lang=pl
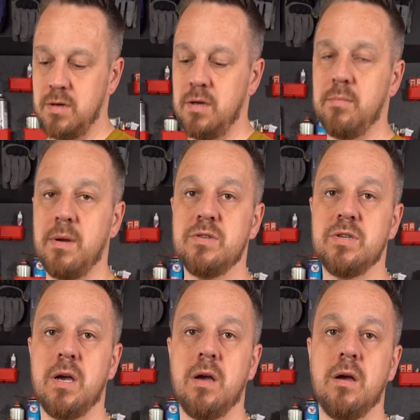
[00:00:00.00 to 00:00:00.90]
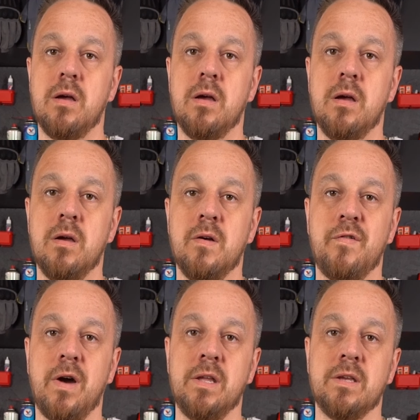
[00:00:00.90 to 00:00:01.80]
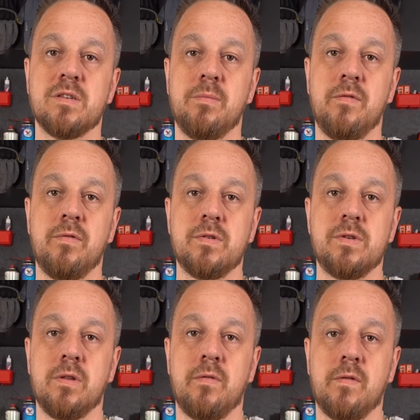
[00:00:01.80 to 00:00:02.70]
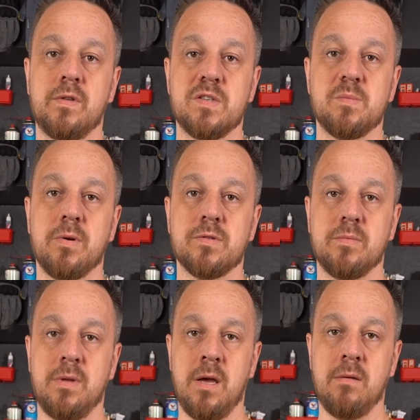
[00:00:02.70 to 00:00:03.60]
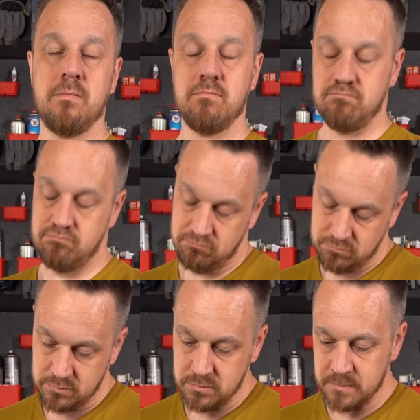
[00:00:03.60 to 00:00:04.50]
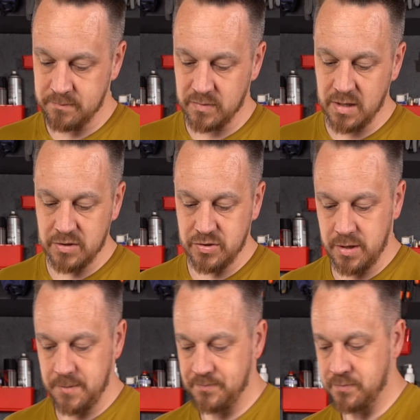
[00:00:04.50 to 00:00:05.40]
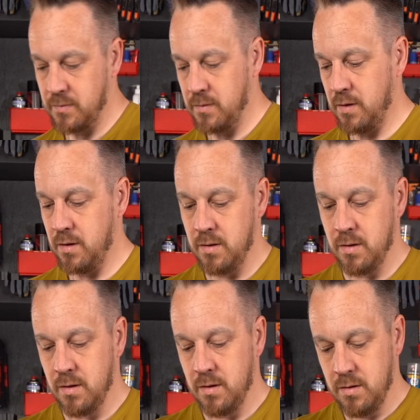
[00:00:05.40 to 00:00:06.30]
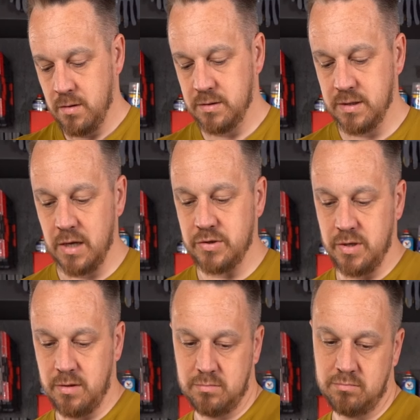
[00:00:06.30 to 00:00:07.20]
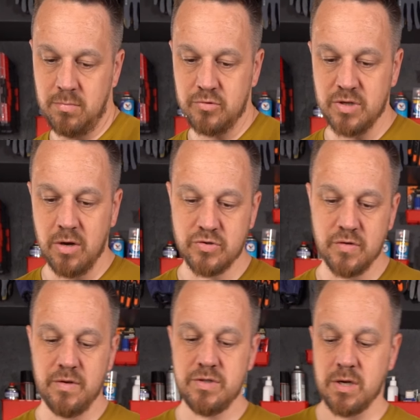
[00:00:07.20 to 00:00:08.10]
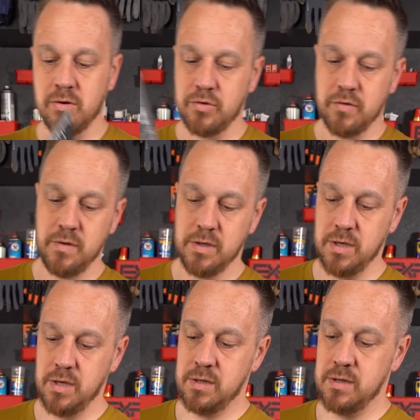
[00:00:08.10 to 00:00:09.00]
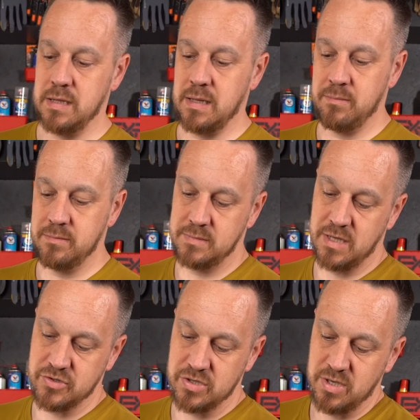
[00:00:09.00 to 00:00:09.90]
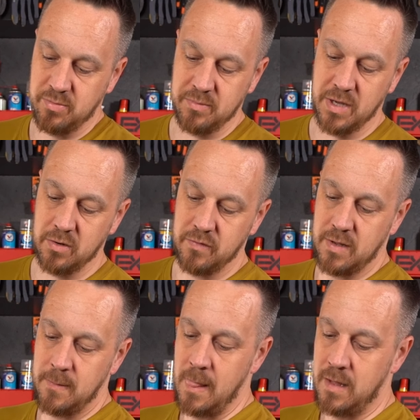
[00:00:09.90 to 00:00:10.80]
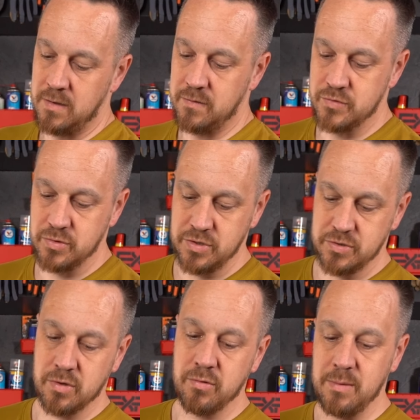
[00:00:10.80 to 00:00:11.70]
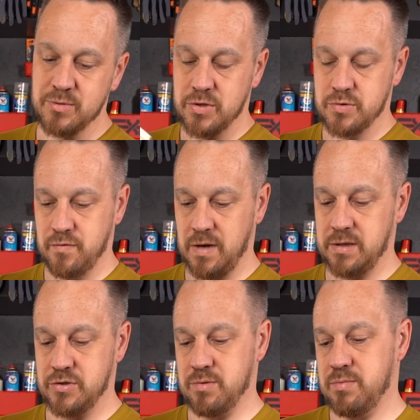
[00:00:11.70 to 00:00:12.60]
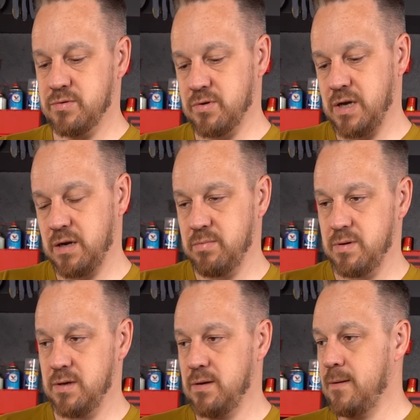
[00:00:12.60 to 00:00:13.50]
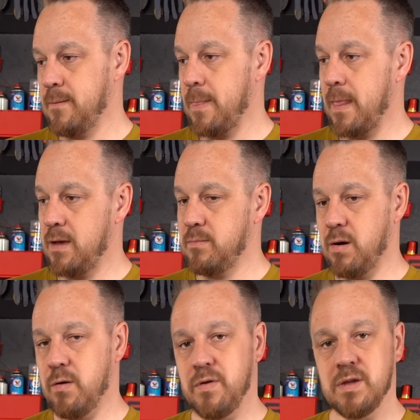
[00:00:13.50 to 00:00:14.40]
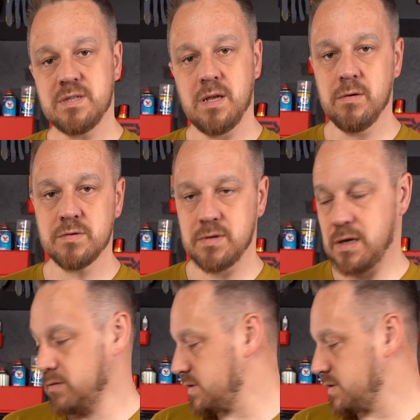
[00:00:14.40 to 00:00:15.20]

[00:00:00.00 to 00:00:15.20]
i będzie fajnie sobie funkcjonował w ten sposób, nie? Da się, da się. Można oczywiście kątowniki i inne tam narzędzia pomiarowe wrzucić do głębszej szuflady, żeby to jakby miało więcej luzu, taką